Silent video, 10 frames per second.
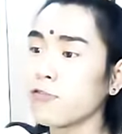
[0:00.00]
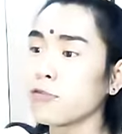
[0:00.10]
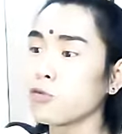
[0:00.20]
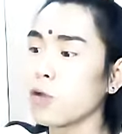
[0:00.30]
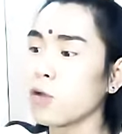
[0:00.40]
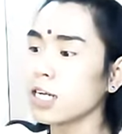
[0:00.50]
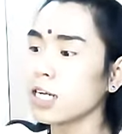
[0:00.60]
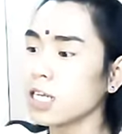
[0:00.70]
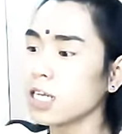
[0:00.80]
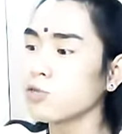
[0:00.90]
元始
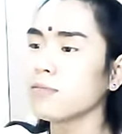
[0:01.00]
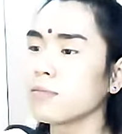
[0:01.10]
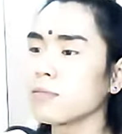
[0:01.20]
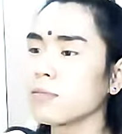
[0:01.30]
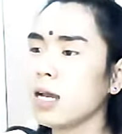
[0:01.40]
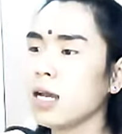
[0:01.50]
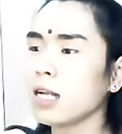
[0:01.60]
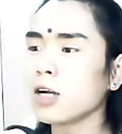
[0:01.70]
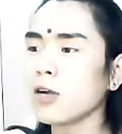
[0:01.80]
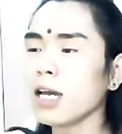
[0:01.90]
天尊。”
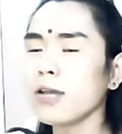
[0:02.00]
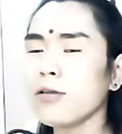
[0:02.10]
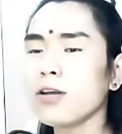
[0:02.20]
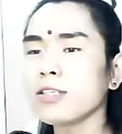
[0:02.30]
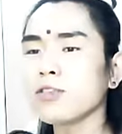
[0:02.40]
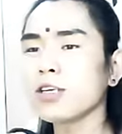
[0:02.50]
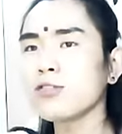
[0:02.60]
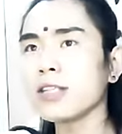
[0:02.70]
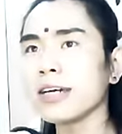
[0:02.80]
找来元始天尊说：“那